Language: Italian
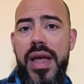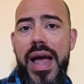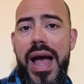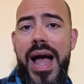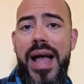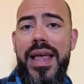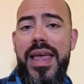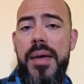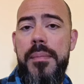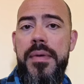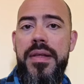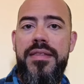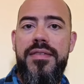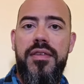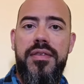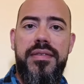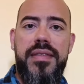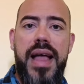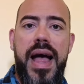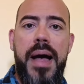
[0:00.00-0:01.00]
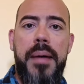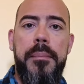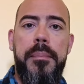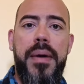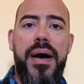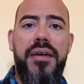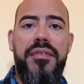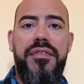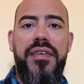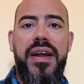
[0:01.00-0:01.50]
anche a mezzo
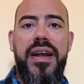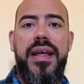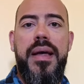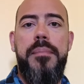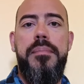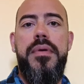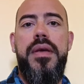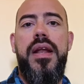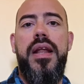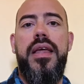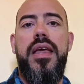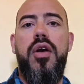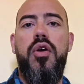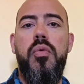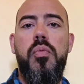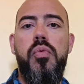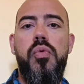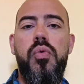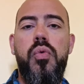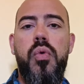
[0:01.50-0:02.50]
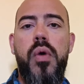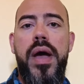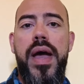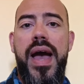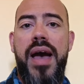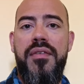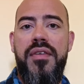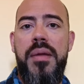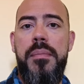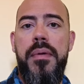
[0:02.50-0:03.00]
stampa, a far capire che comunque
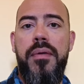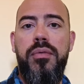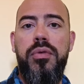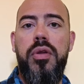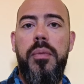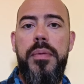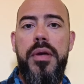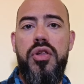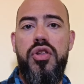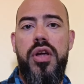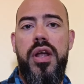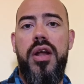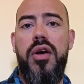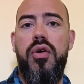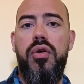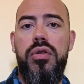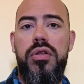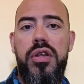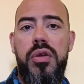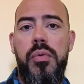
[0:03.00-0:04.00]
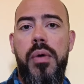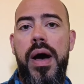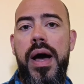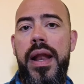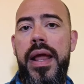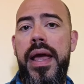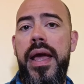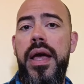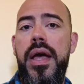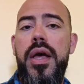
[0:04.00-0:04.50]
avrebbe avuto piacere a
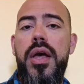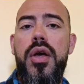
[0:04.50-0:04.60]
continuare